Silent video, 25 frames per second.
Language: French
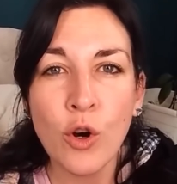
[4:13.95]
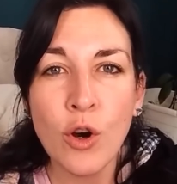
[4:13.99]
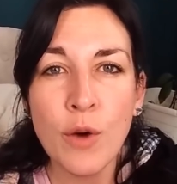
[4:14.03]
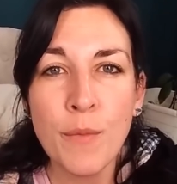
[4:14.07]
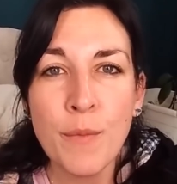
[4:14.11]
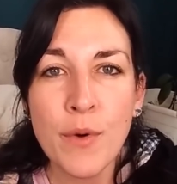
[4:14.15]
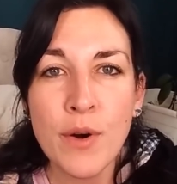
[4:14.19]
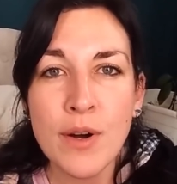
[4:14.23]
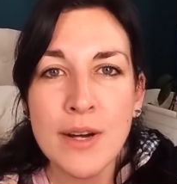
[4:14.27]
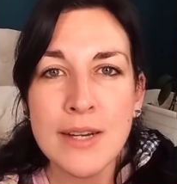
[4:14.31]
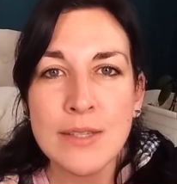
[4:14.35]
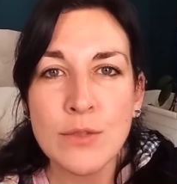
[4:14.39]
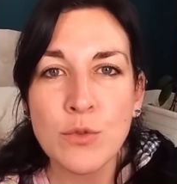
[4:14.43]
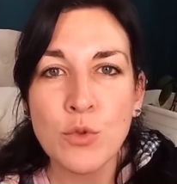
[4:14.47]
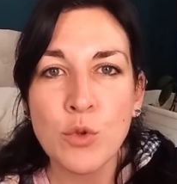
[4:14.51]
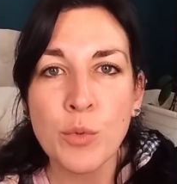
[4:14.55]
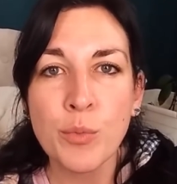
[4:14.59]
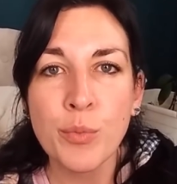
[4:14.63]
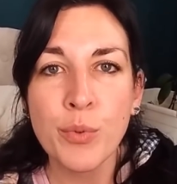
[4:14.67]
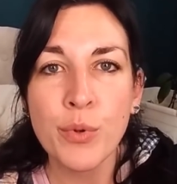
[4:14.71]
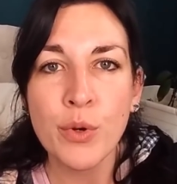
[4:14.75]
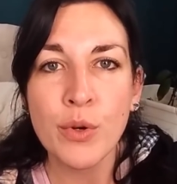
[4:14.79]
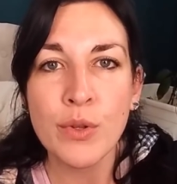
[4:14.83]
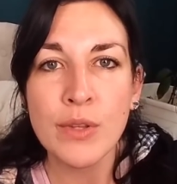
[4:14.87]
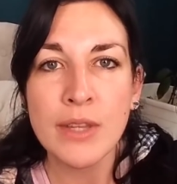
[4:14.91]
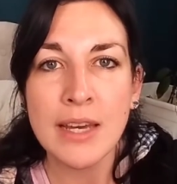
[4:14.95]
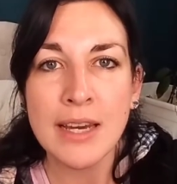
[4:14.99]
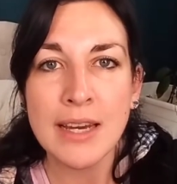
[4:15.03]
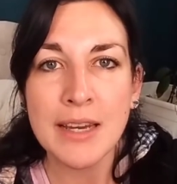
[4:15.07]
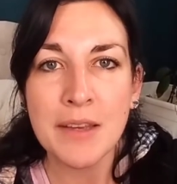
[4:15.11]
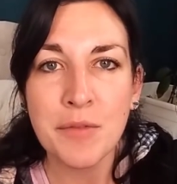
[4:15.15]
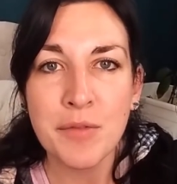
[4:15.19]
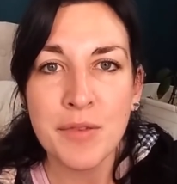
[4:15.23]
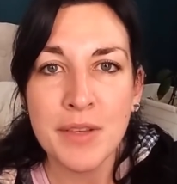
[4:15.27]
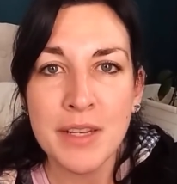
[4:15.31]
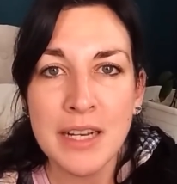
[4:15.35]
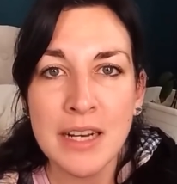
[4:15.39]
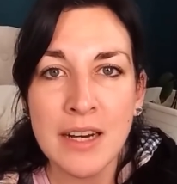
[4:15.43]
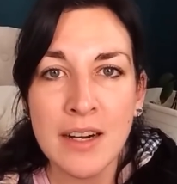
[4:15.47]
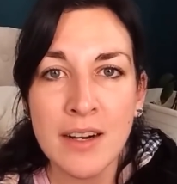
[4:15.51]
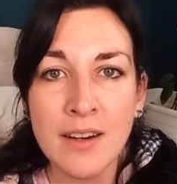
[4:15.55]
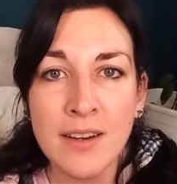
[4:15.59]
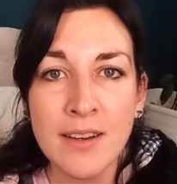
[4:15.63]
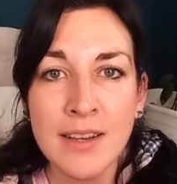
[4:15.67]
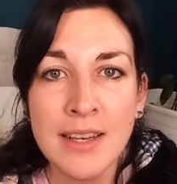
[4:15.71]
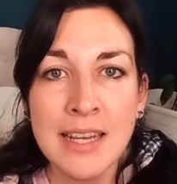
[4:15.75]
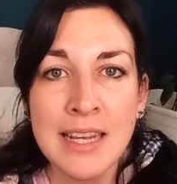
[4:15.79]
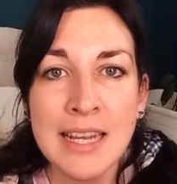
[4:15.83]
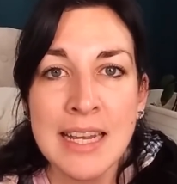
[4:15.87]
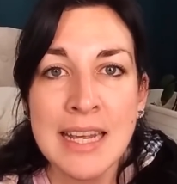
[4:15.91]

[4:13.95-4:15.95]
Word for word: comment est-ce qu'on peut en arriver là,